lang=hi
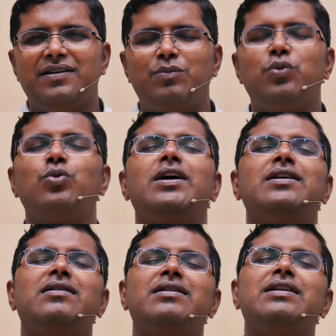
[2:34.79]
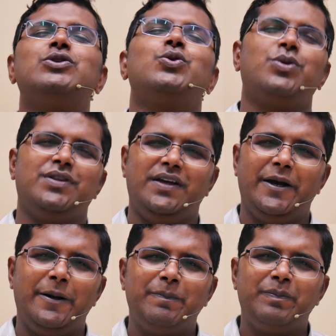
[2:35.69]
पूरा निचोड़ दिया
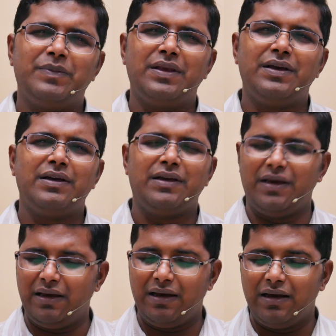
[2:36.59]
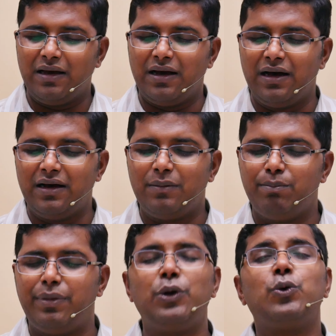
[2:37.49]
कि आ,
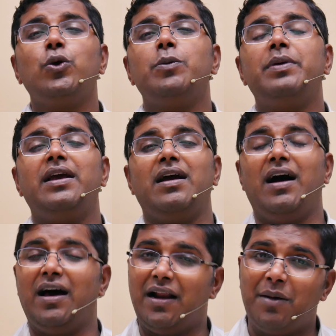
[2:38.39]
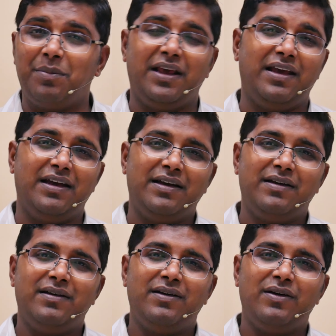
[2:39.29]
बिल्कुल भी आराम नहीं है
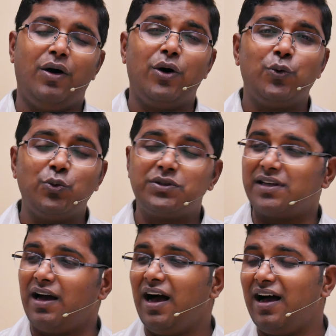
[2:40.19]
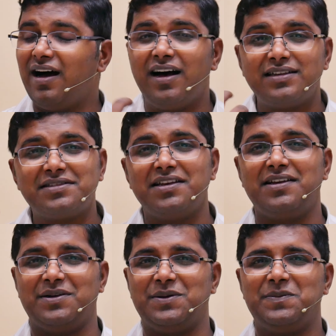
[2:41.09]
और उसका
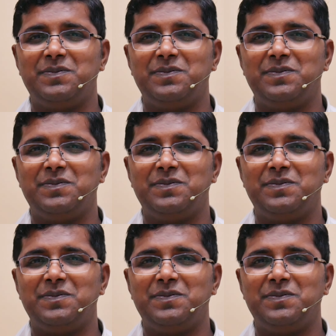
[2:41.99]
असर